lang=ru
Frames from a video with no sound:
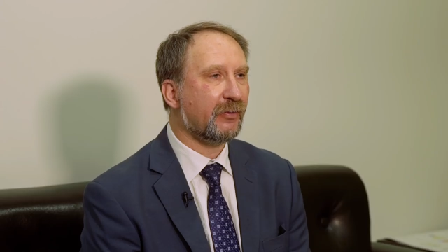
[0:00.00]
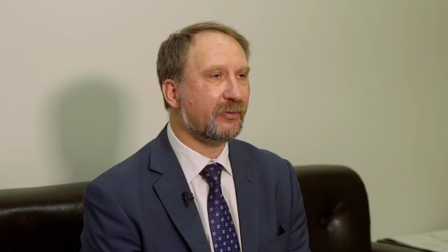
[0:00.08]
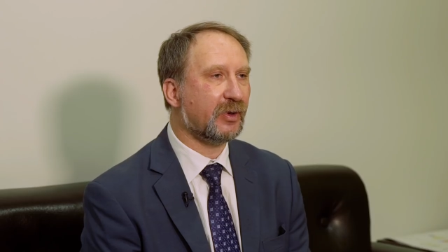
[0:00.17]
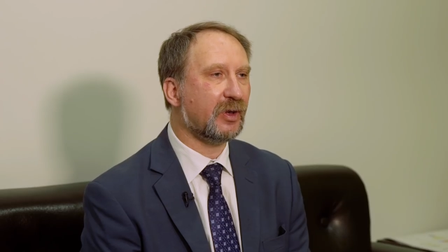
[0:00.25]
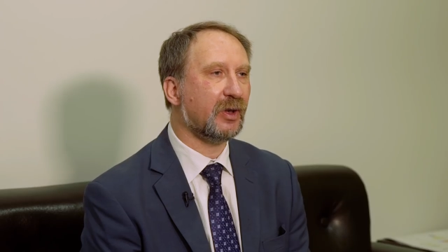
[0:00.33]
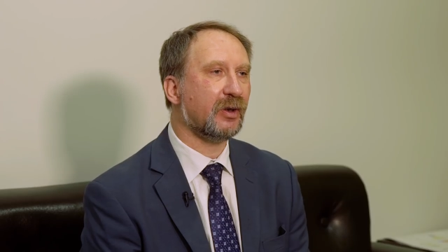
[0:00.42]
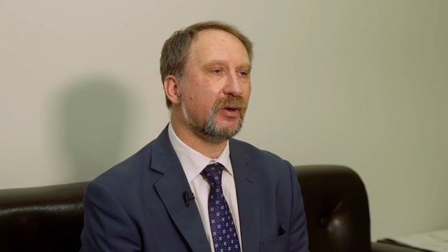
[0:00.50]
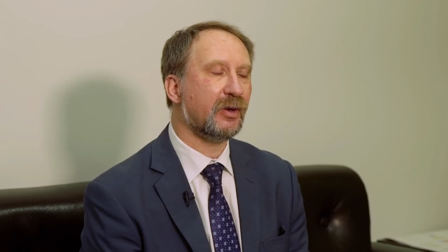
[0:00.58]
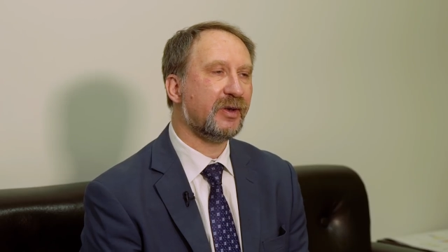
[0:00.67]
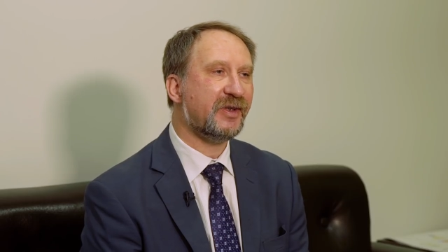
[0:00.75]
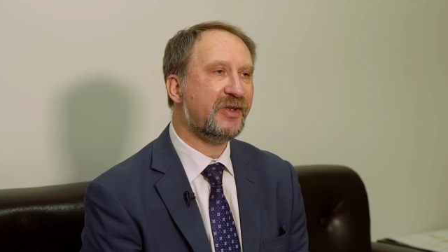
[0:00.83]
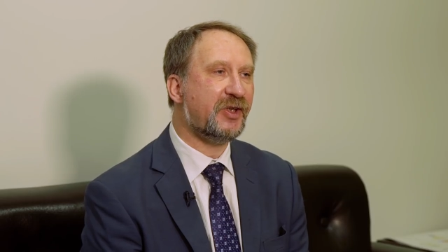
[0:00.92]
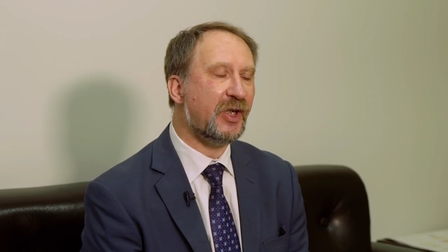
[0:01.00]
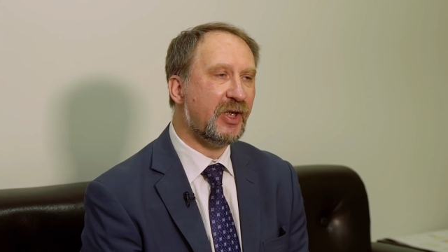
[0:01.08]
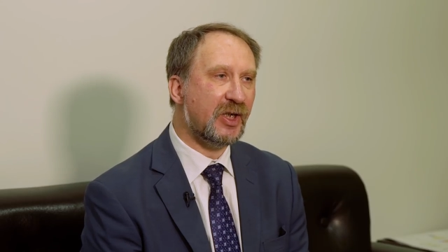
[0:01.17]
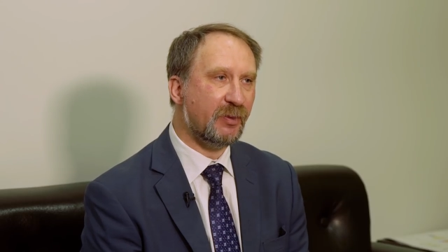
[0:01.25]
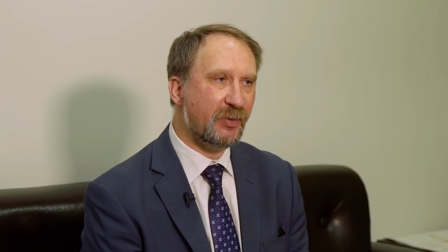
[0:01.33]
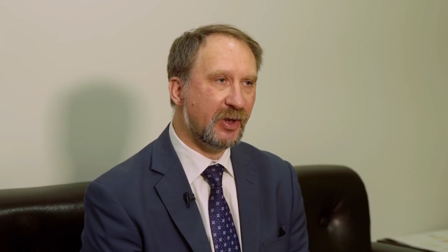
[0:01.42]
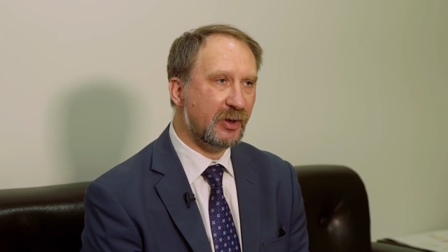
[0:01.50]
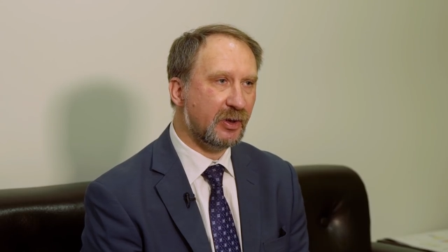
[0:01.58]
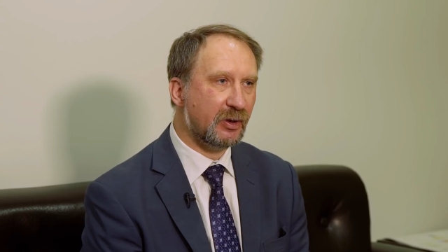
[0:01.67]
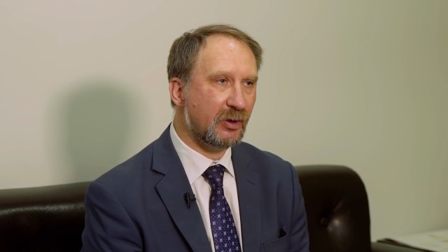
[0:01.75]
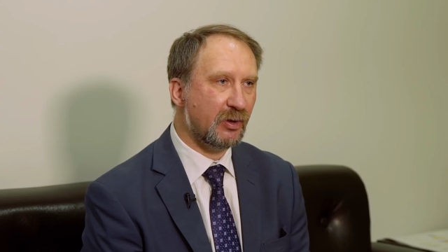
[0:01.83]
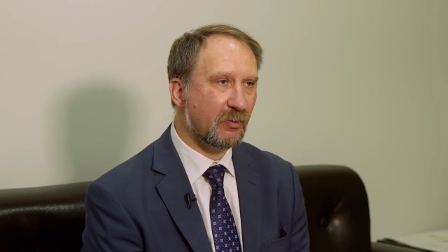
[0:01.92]
в
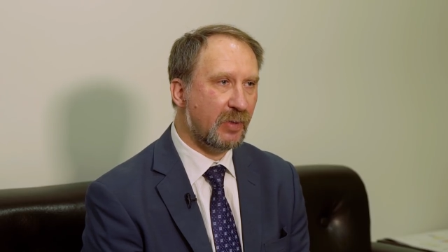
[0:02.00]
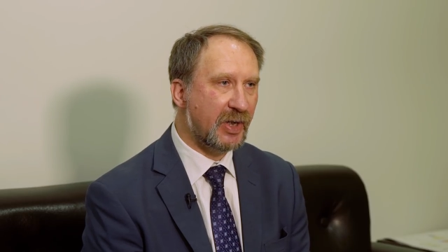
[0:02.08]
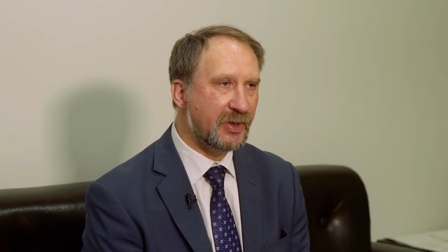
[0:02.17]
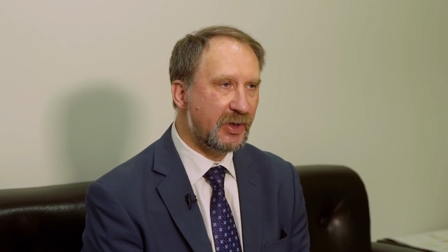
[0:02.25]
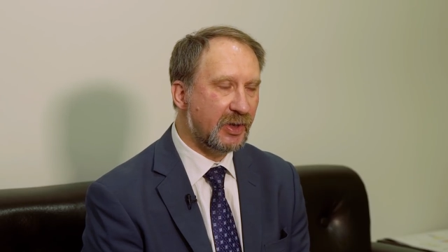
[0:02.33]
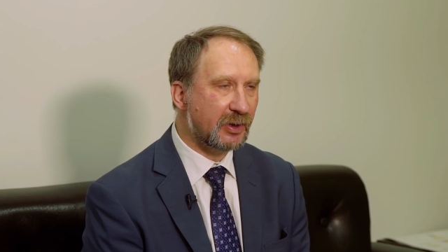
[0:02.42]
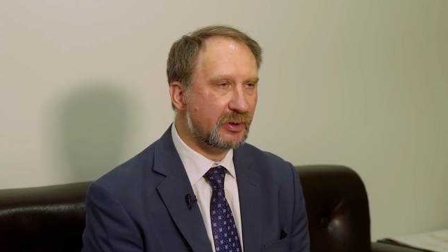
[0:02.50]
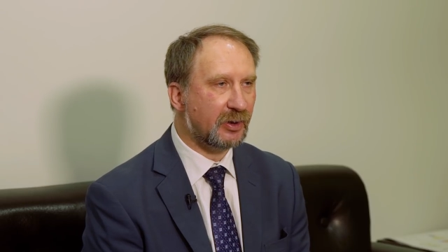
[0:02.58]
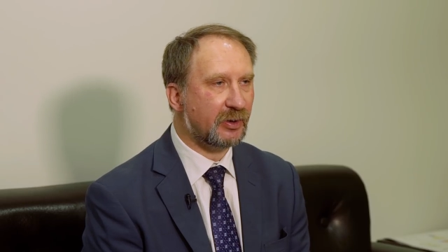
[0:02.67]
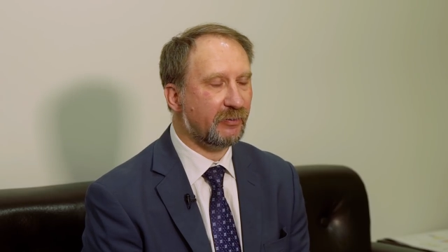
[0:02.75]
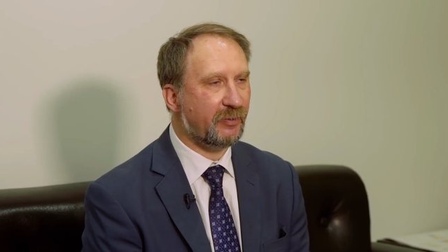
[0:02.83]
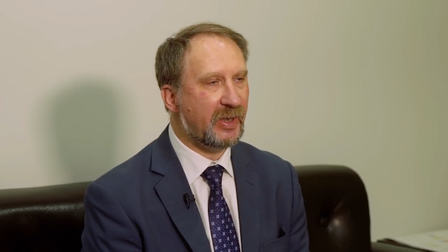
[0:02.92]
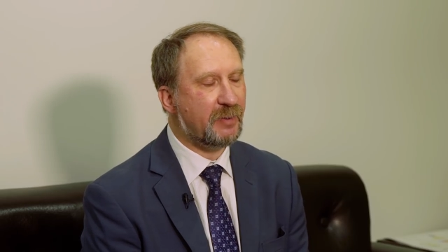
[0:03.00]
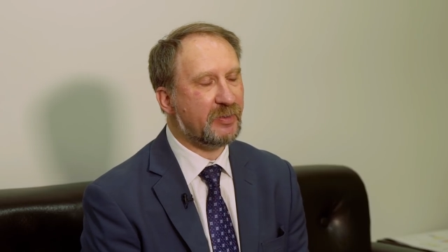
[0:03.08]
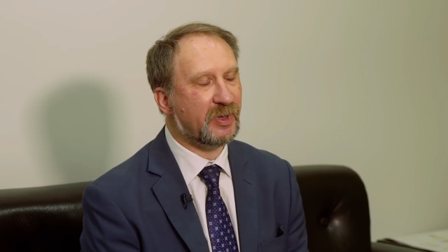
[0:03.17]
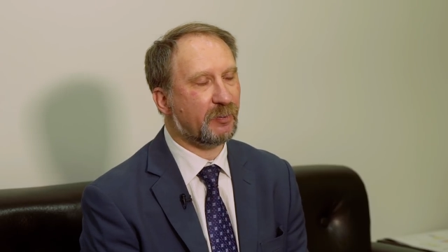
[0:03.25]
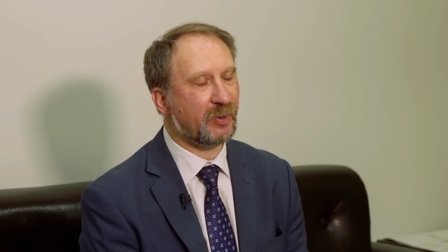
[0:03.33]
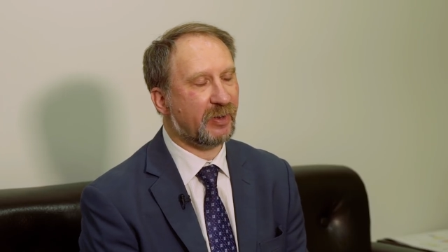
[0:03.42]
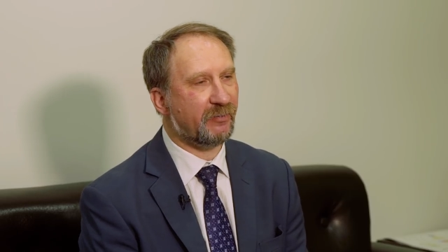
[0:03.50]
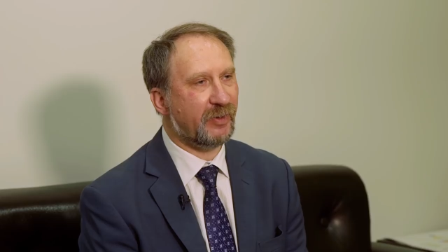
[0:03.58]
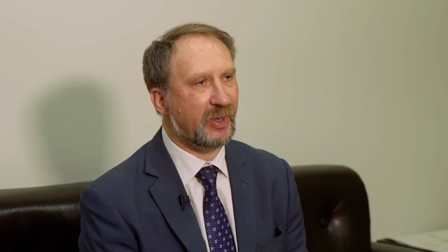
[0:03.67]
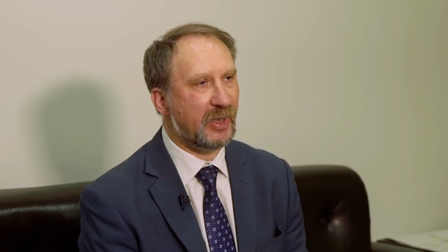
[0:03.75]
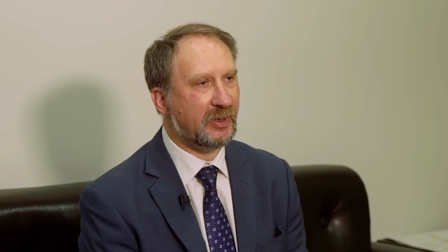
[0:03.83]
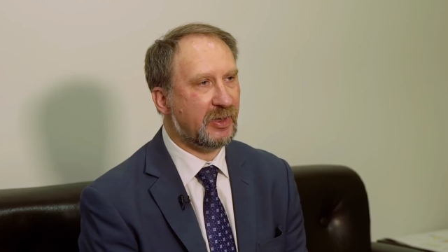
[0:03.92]
серебряных монетах времени
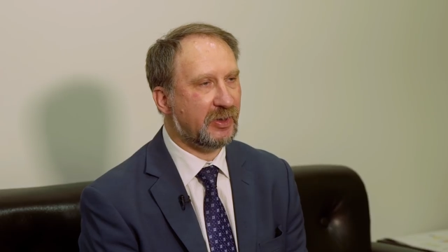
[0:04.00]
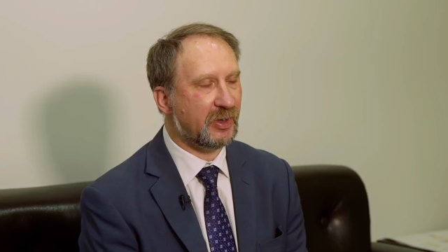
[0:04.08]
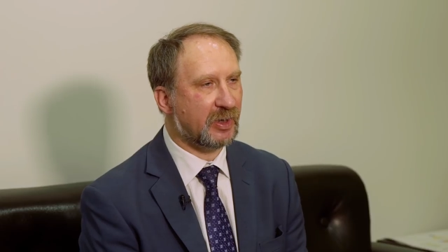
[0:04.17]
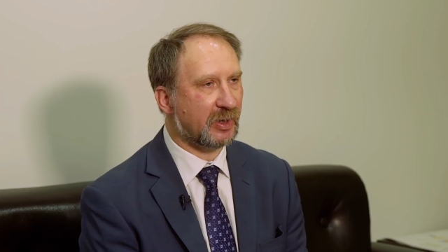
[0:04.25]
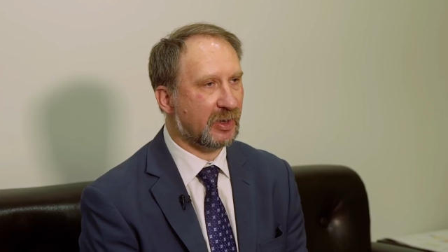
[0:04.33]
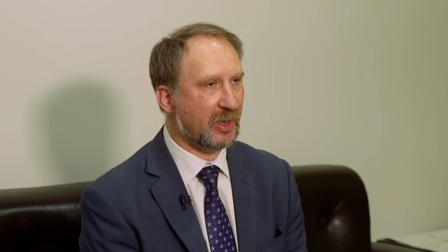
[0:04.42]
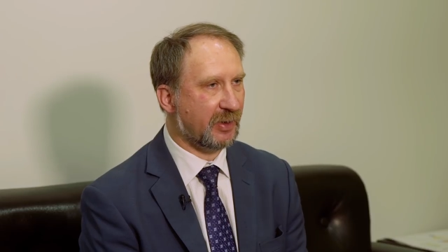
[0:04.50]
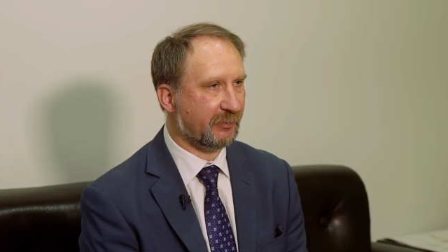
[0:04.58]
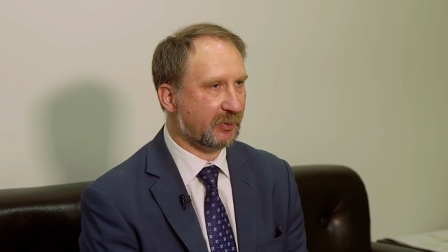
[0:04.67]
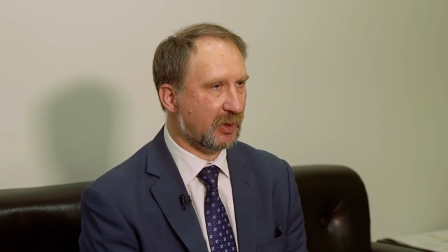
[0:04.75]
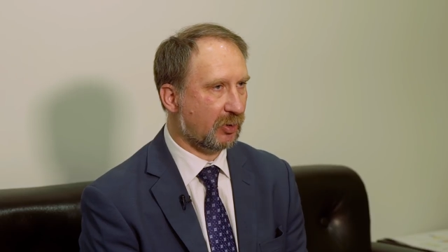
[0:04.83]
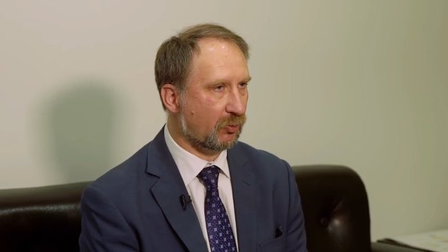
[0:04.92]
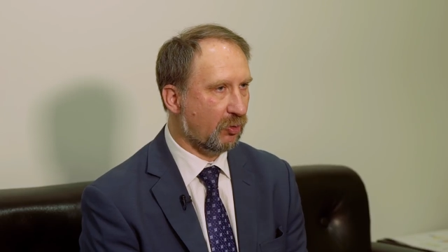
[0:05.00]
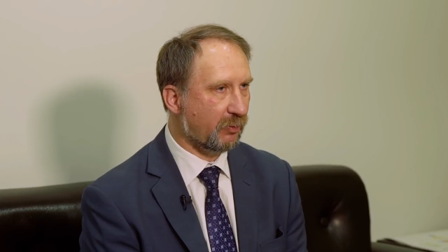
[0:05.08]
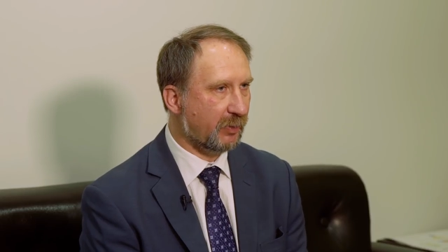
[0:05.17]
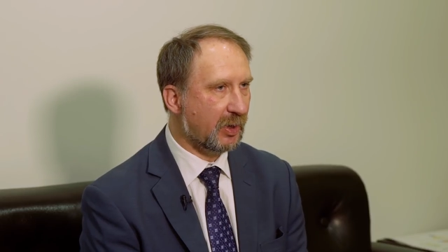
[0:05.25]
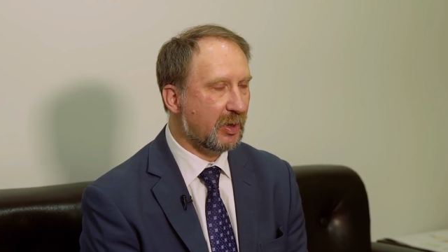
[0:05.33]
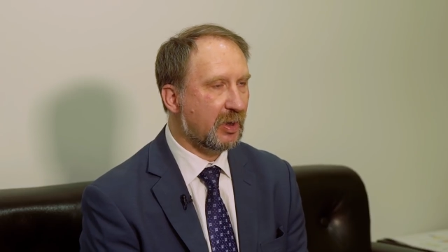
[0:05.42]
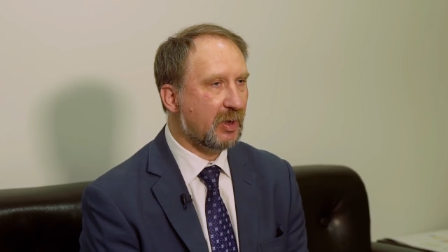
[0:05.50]
правления Николая II,